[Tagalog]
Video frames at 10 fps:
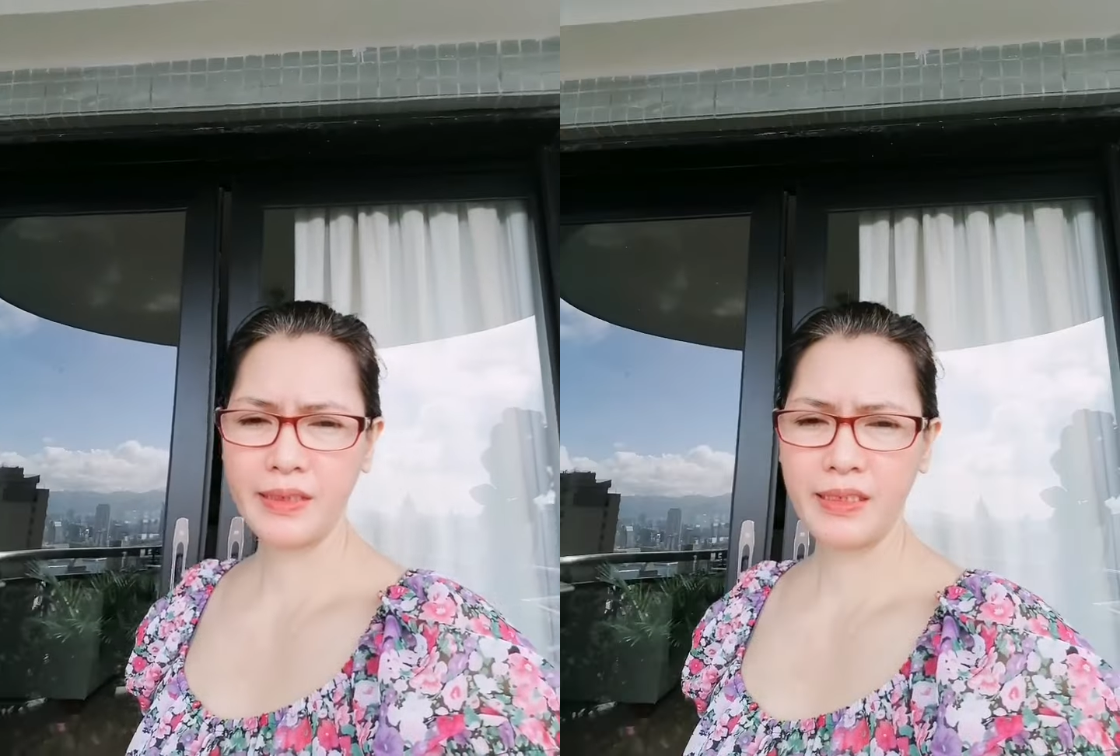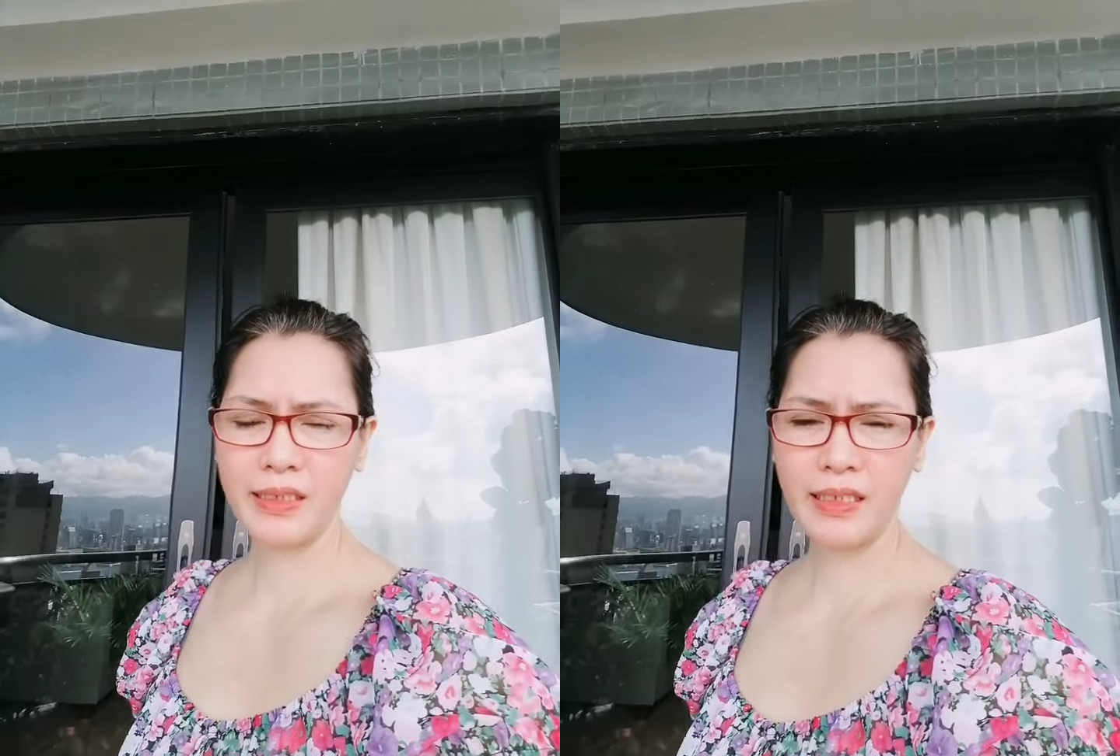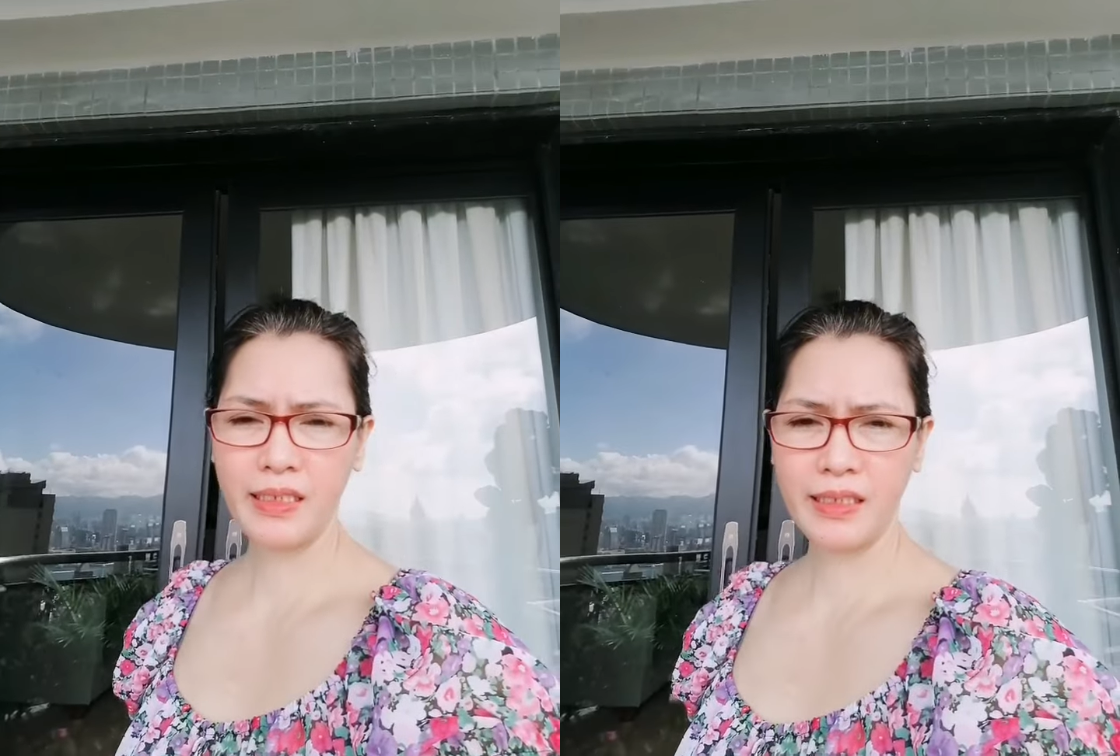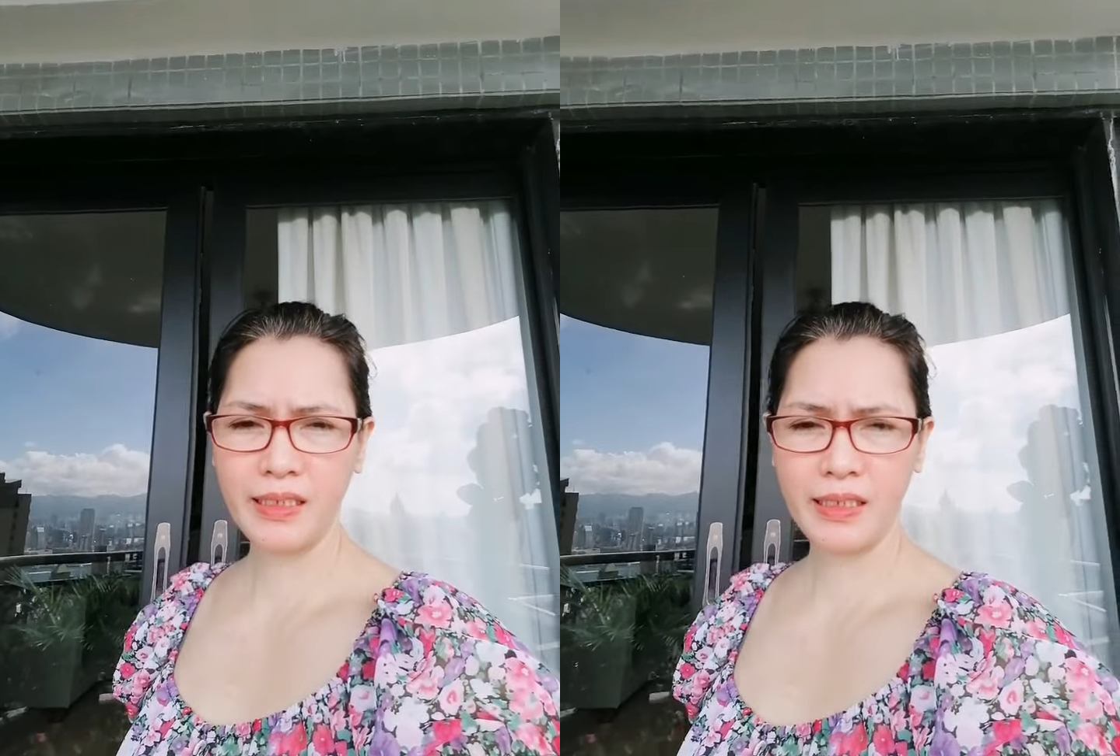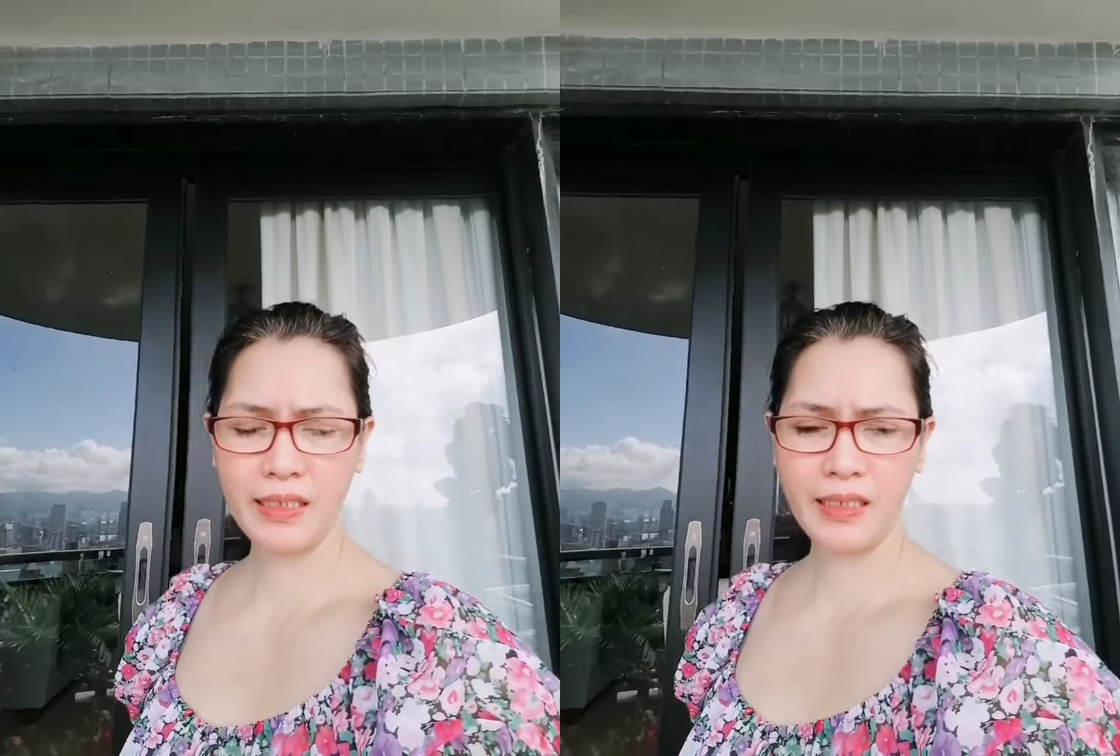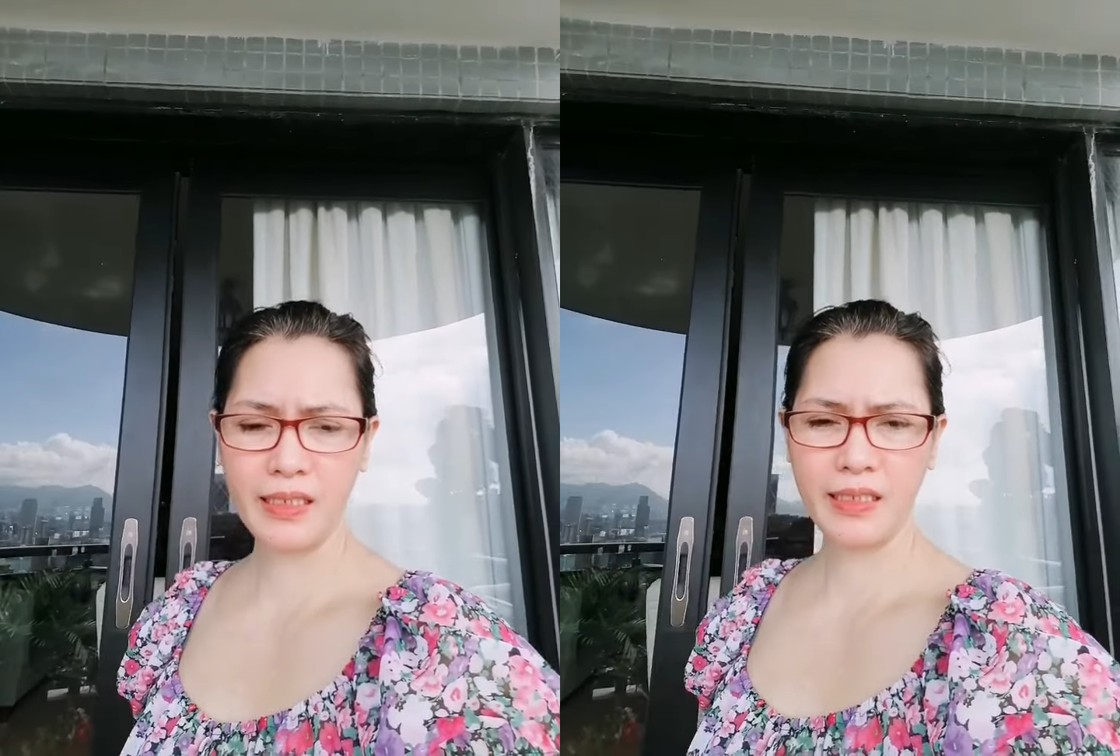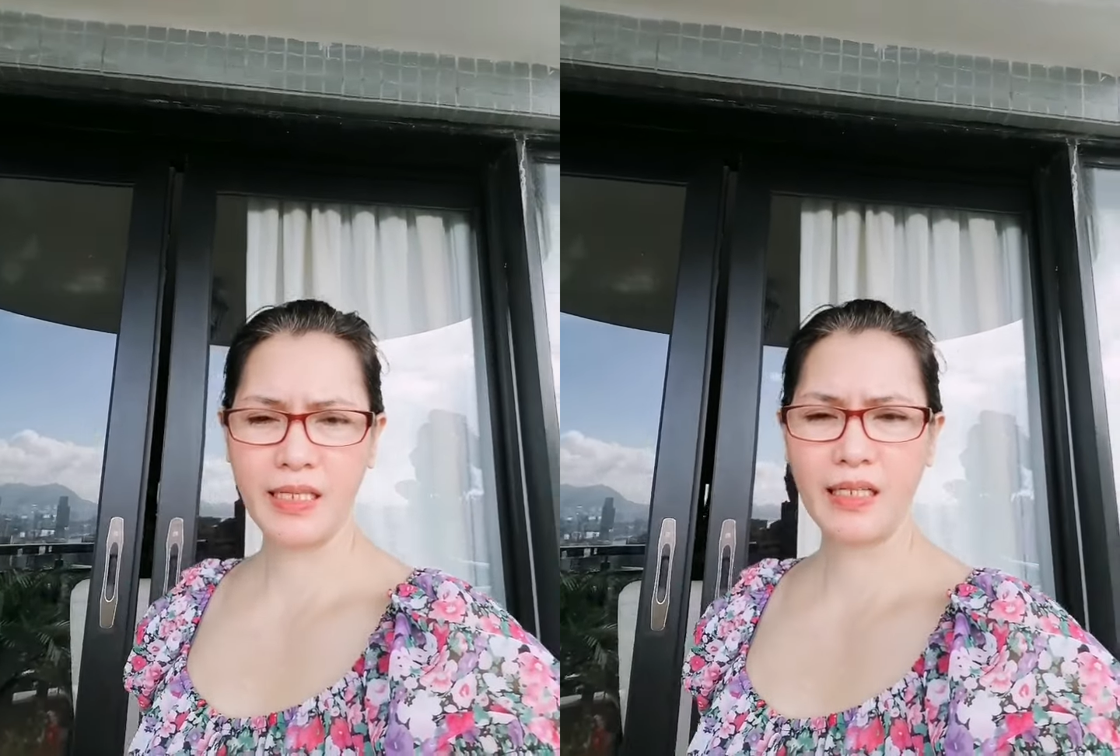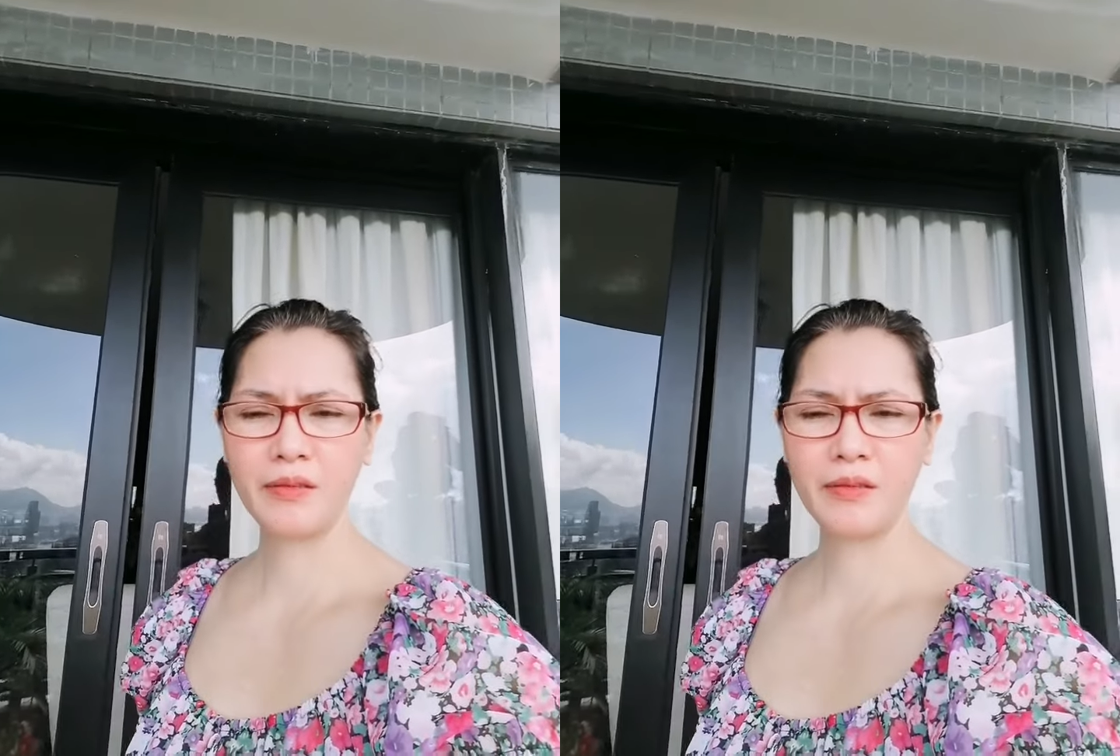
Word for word: hindi na